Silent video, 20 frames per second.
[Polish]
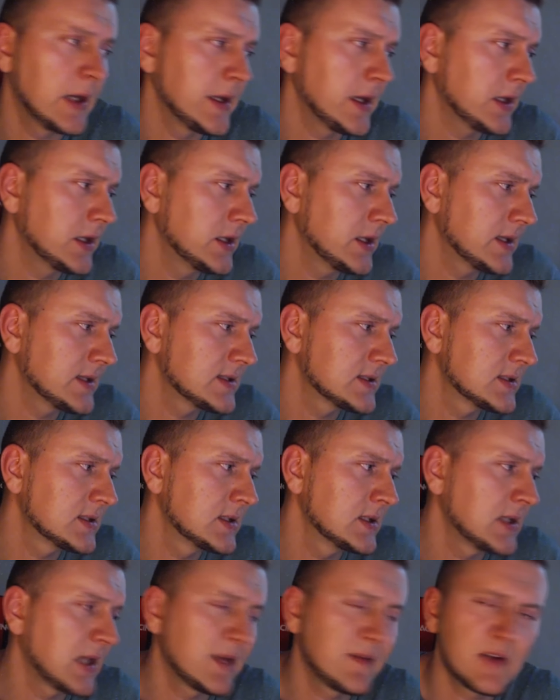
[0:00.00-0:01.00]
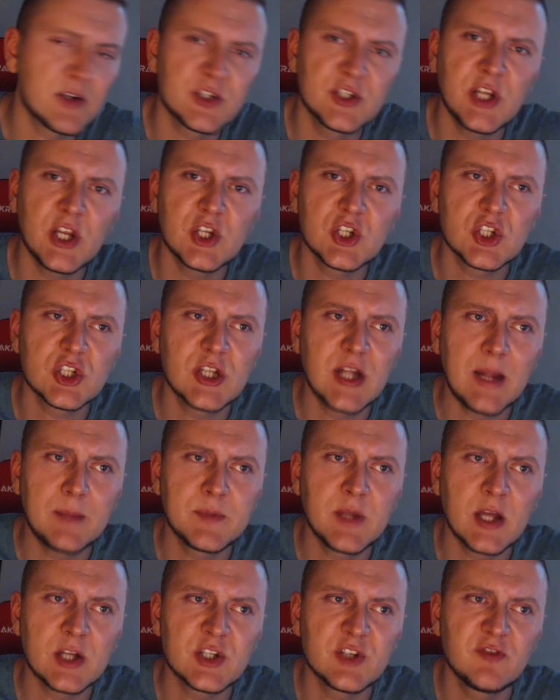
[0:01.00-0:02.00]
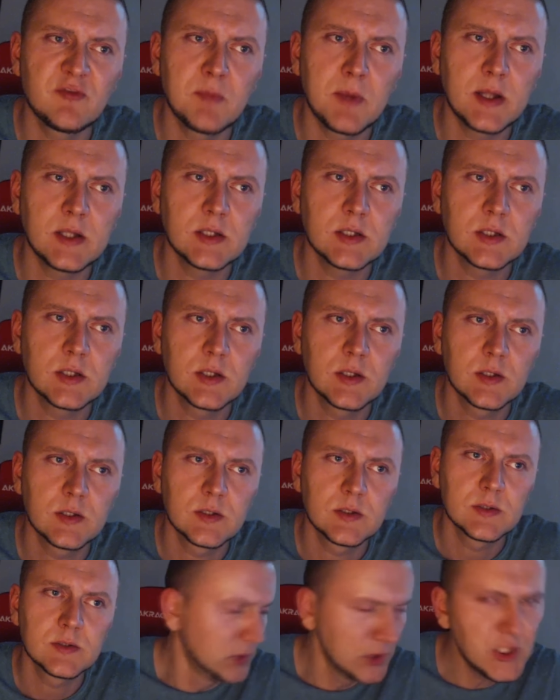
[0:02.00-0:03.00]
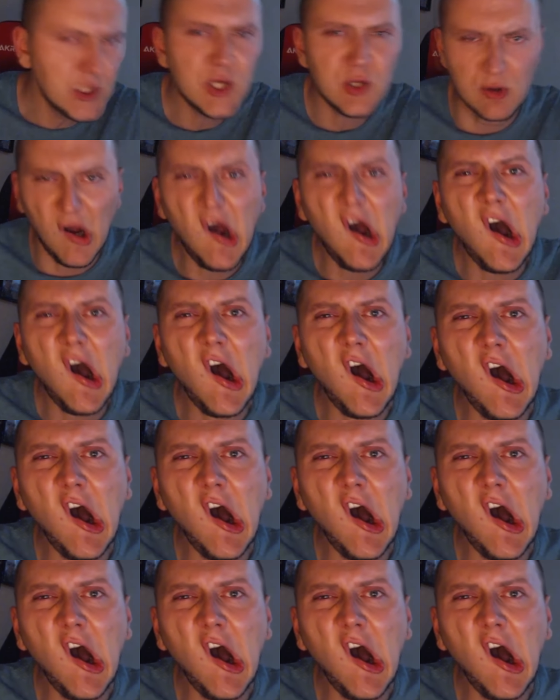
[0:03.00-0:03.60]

A jaki jest y, najważniejszy dla mnie achievement? Liro!